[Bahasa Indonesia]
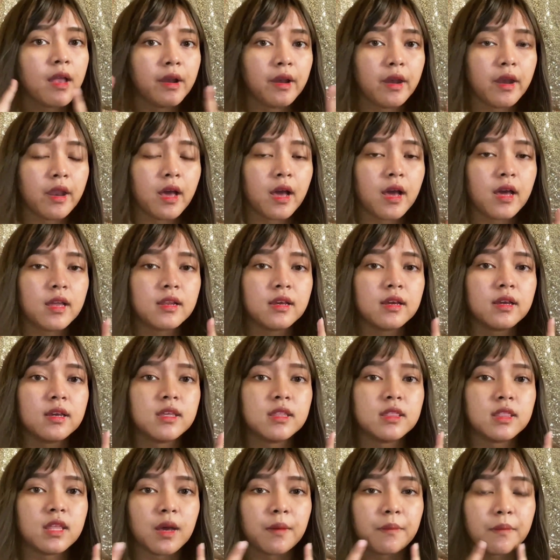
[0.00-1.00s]
dan
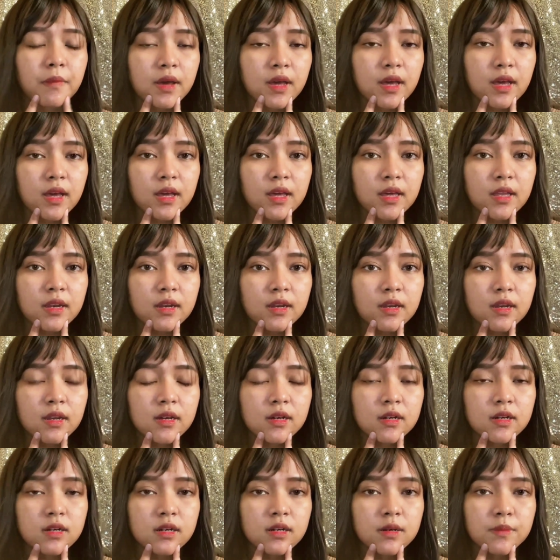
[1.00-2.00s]
kehitaman
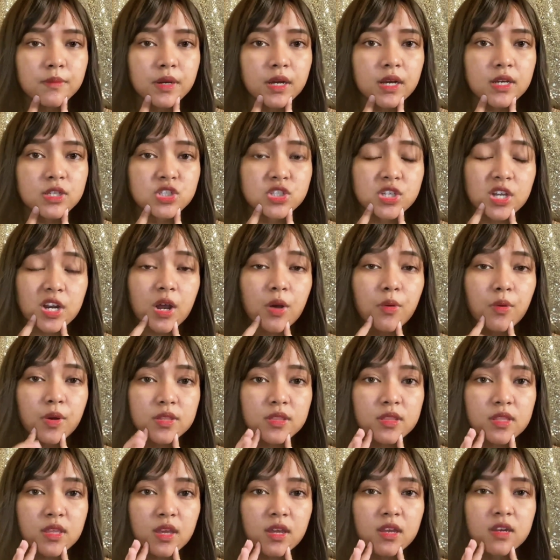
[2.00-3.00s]
e, bekas
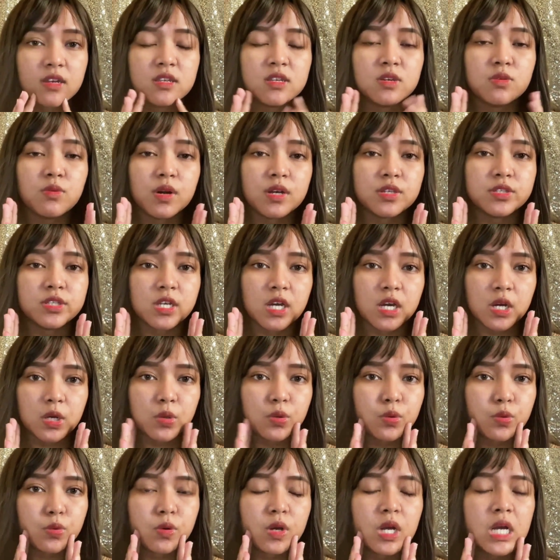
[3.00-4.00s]
jerawat ya di
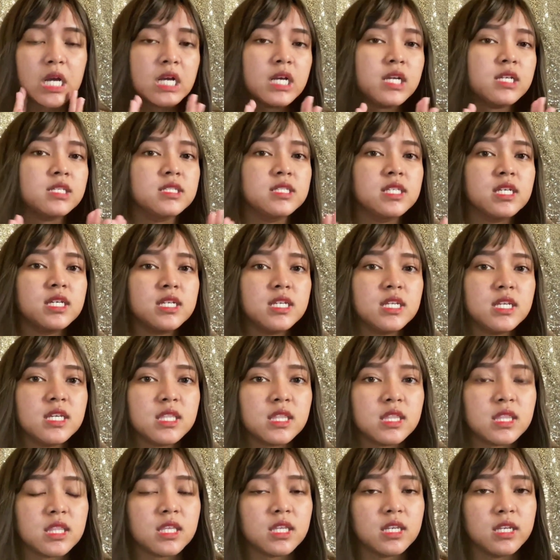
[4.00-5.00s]
wajahku jadi
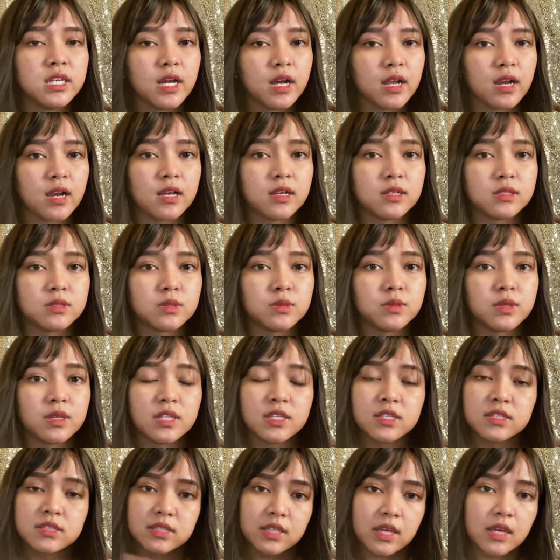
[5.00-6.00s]
tidak langsung
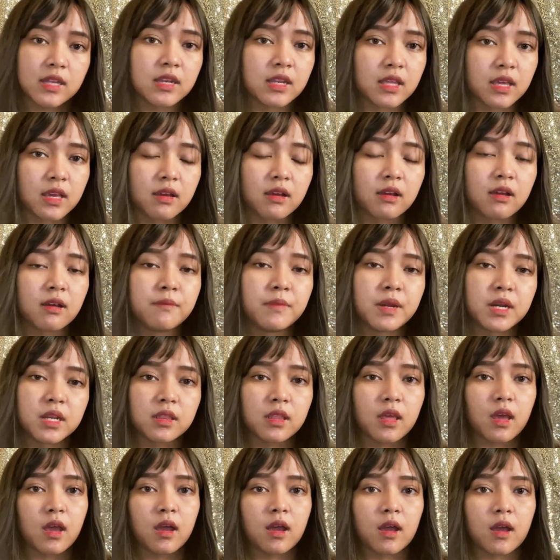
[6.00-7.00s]
instan ya
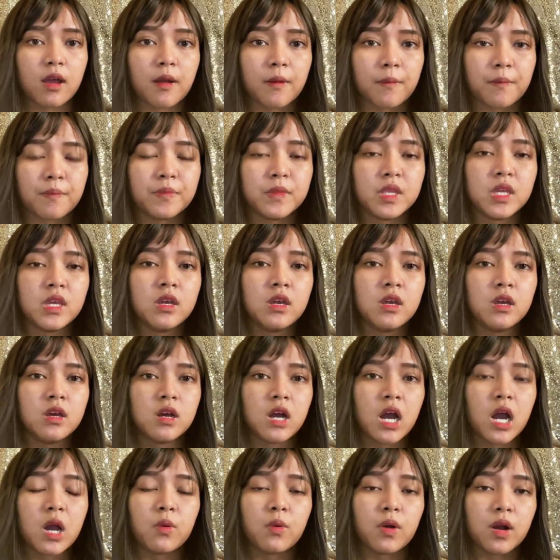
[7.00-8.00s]
bertahap
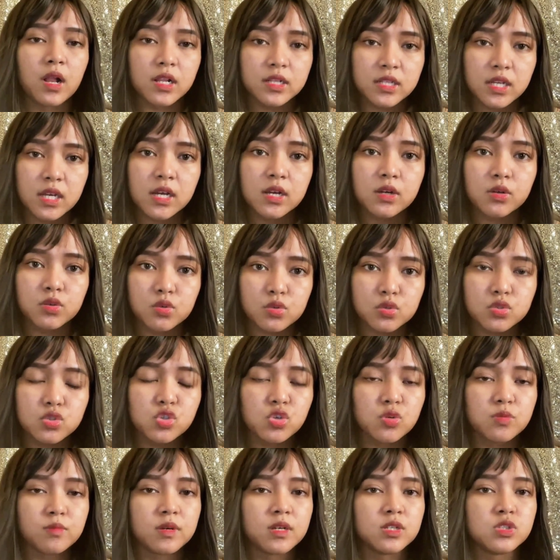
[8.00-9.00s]
awalnya aku
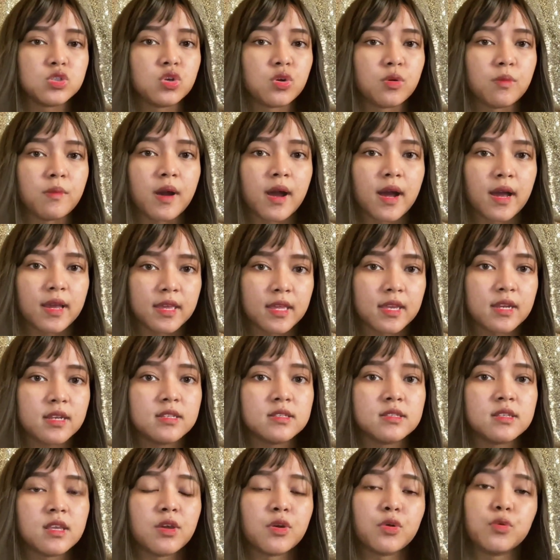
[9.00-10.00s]
cuma cobain
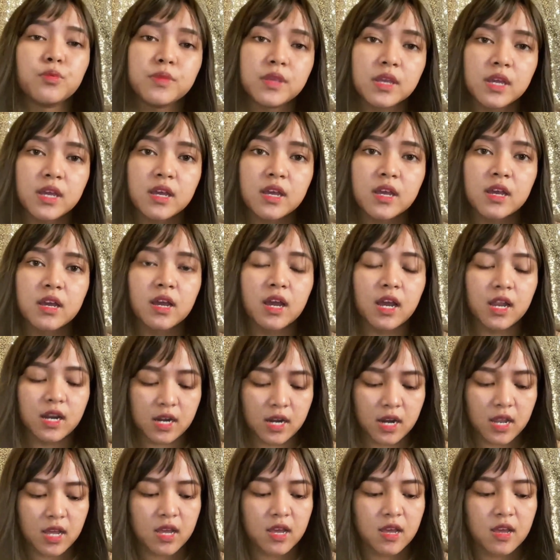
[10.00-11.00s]
serumnya
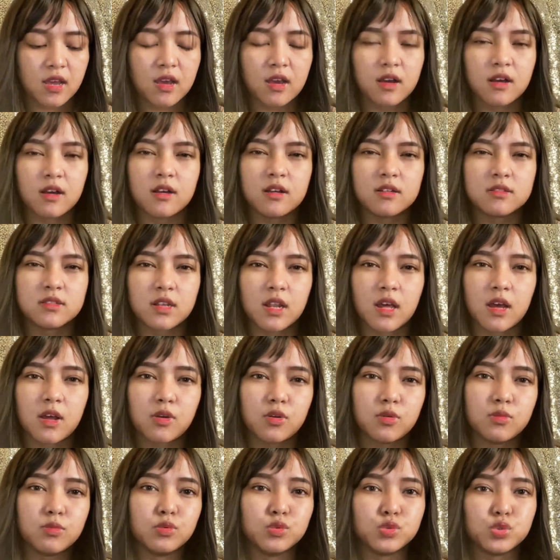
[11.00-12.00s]
karena uh,
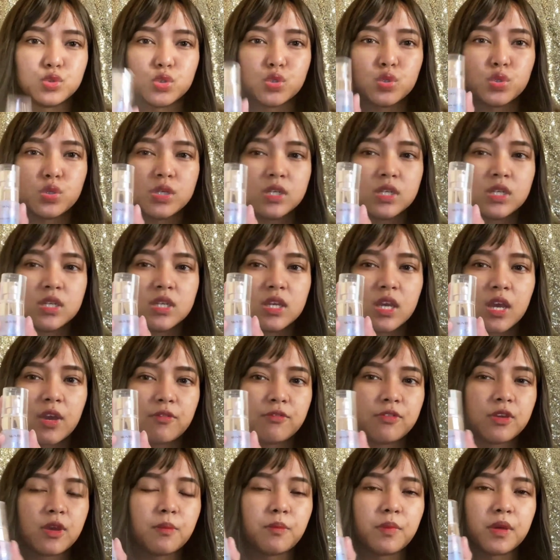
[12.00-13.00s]
selalu muncul di
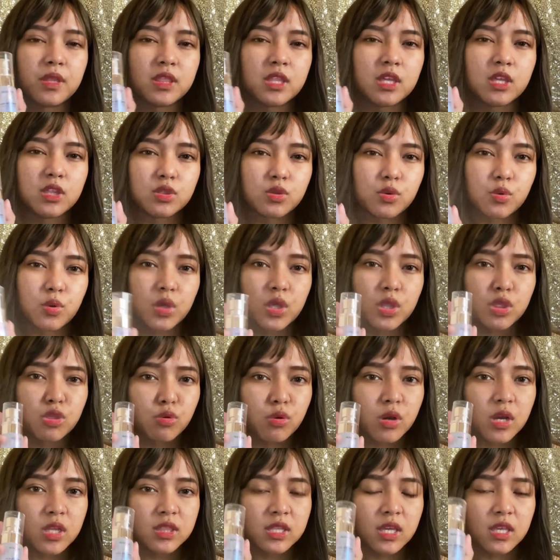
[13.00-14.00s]
FYP TikTok gitu
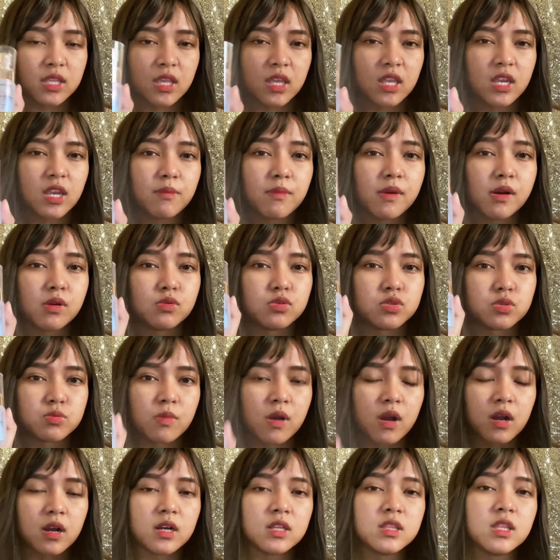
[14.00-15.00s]
katanya ini bagus
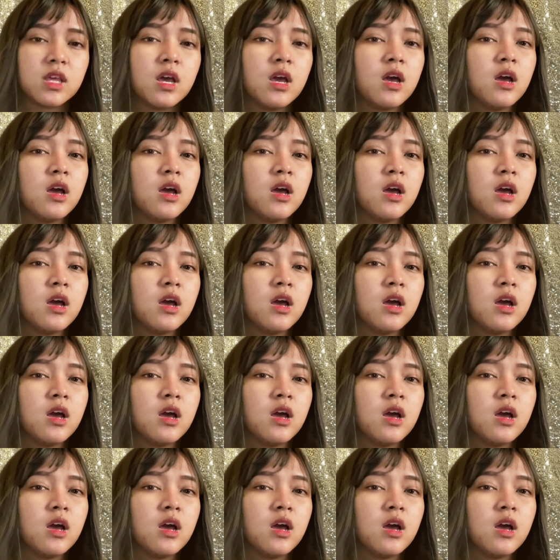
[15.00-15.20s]
banget